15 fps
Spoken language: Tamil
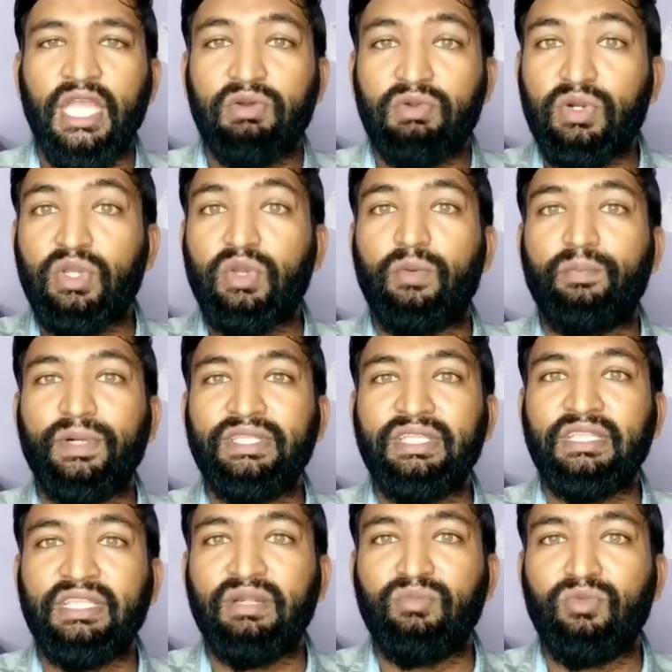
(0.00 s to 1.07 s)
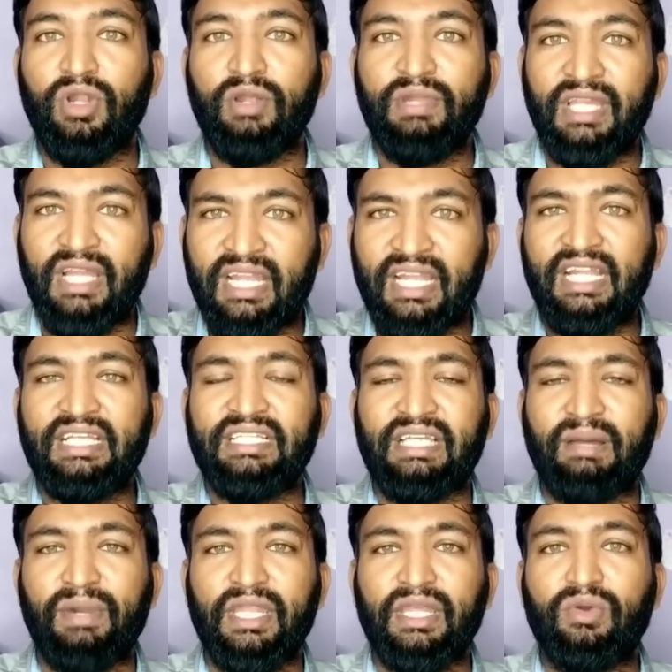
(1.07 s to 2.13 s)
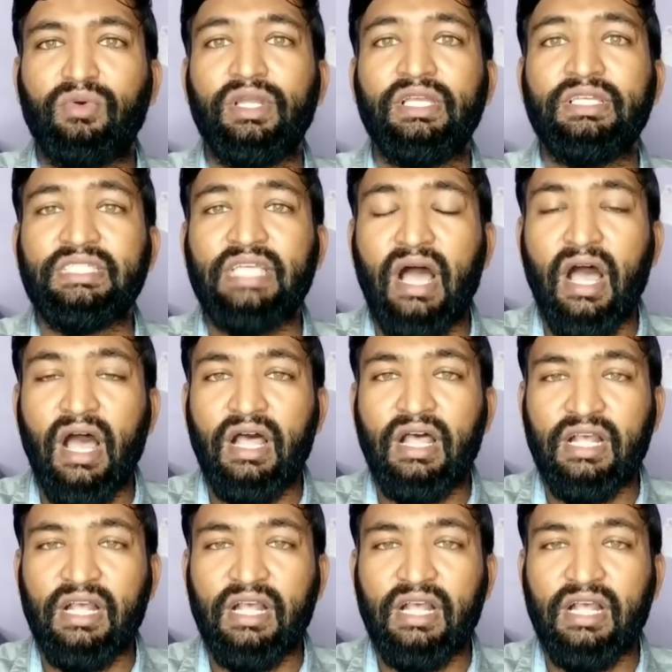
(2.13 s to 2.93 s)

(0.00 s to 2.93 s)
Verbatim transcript: இவனுடைய ஒப்பந்தத்தின் மூலம் நீங்கள் சம்பாதிக்கக்கூடிய சா